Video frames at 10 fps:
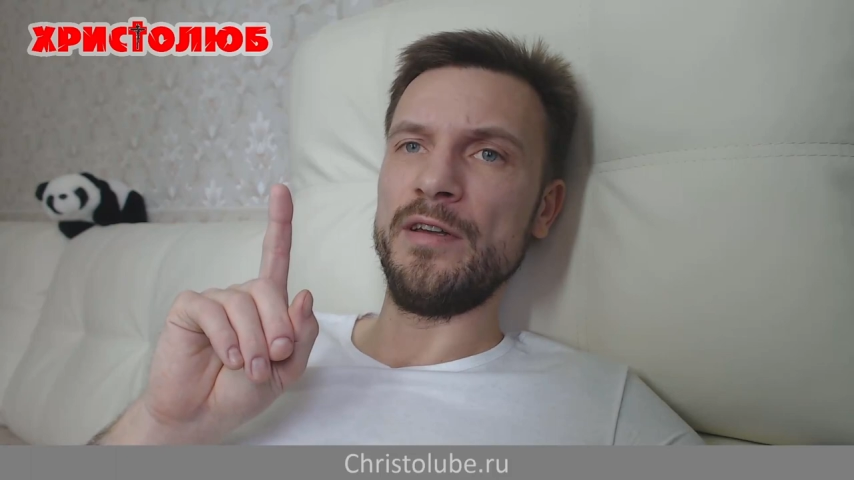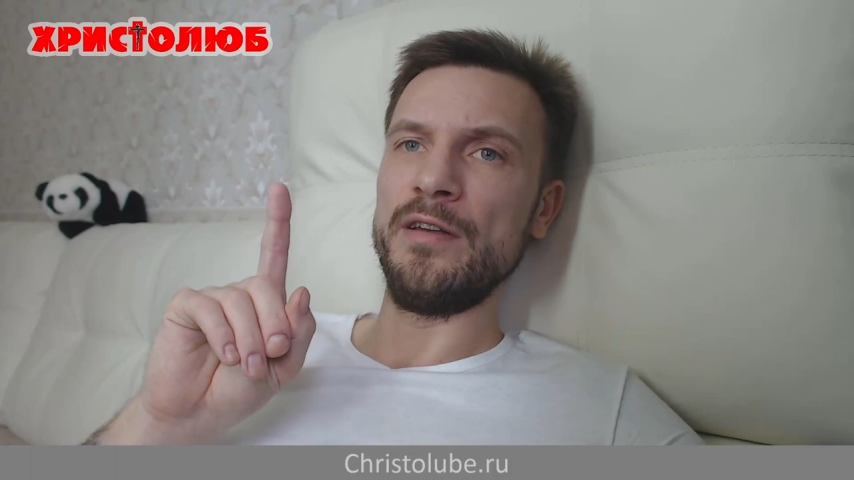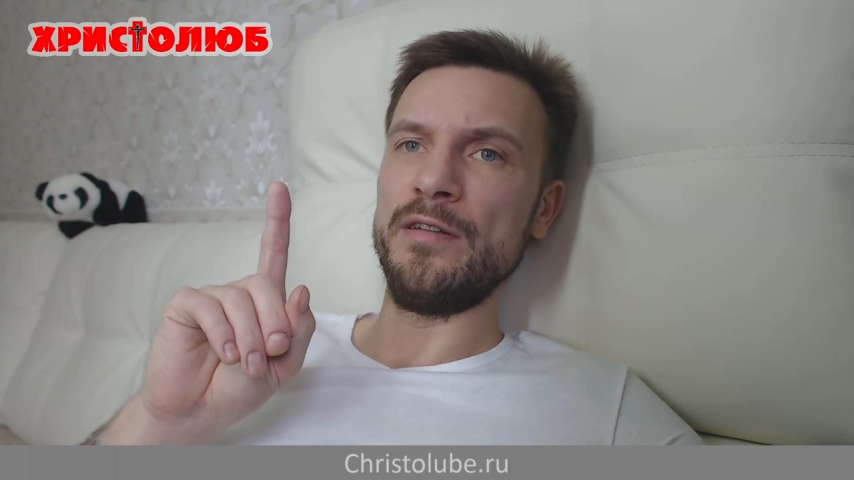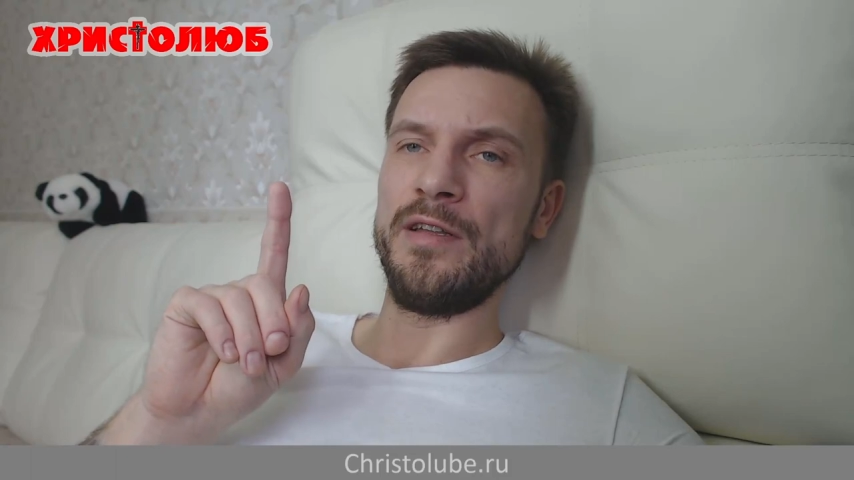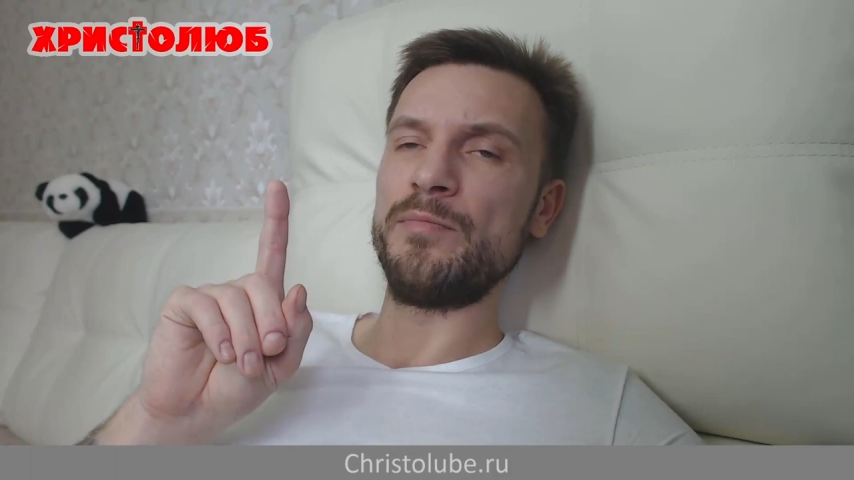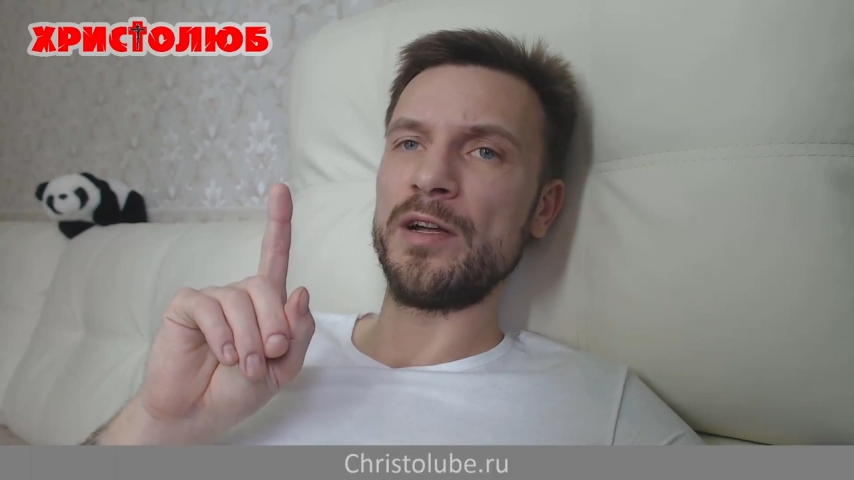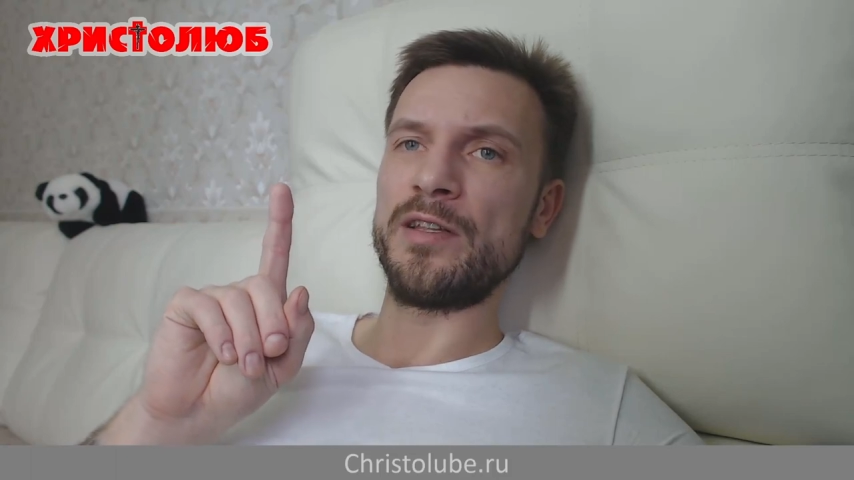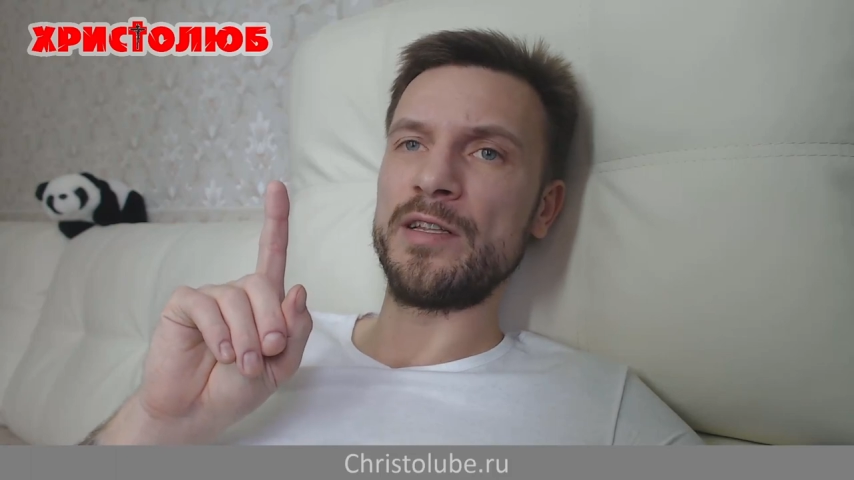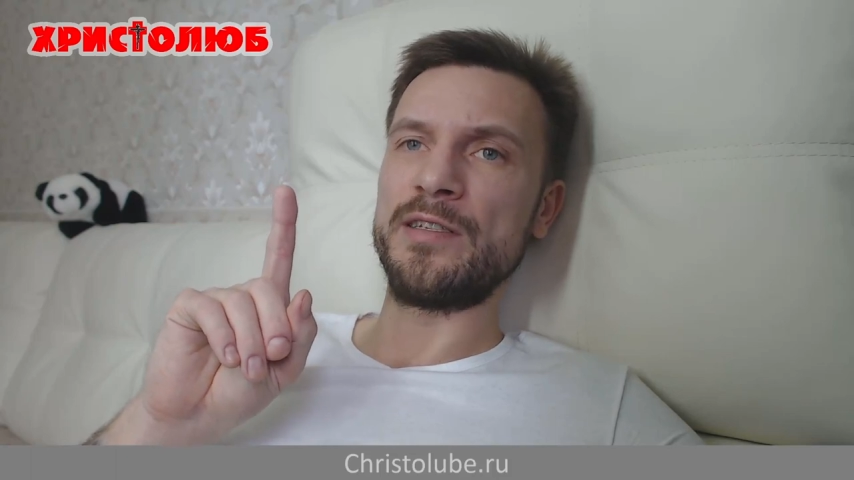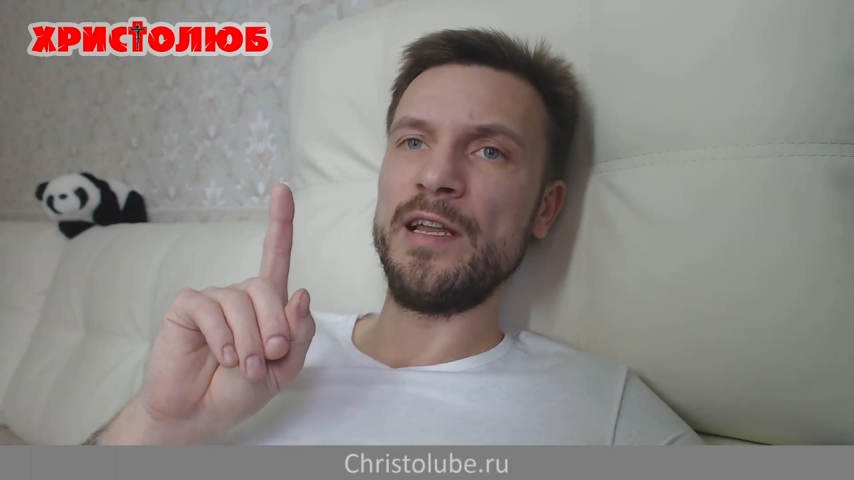и не
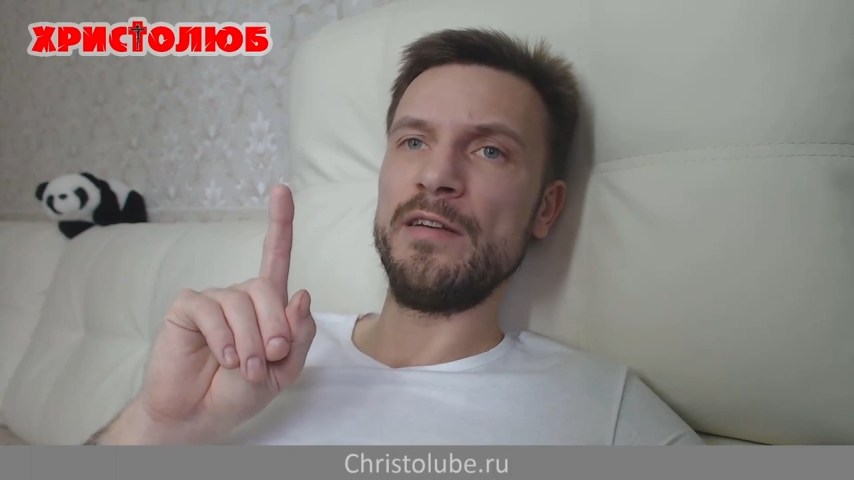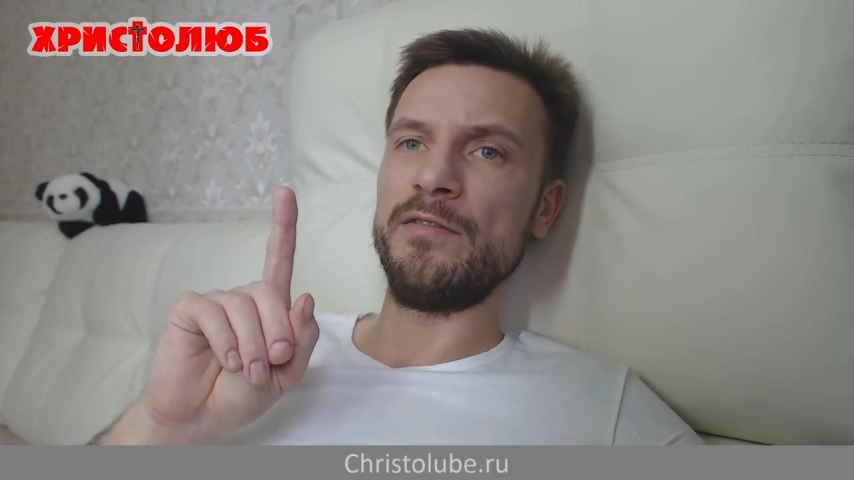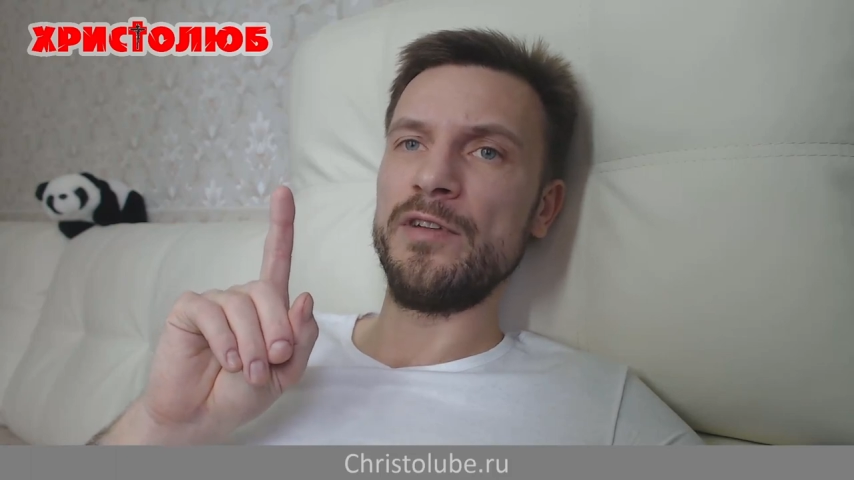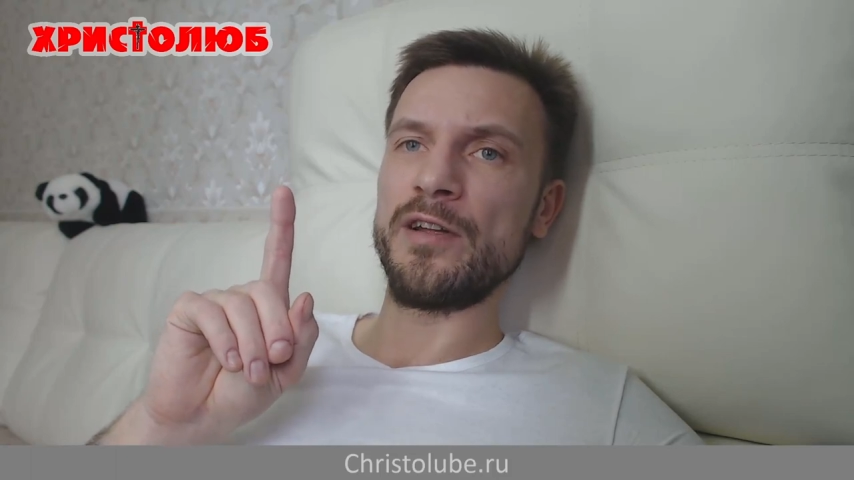падает с деревьев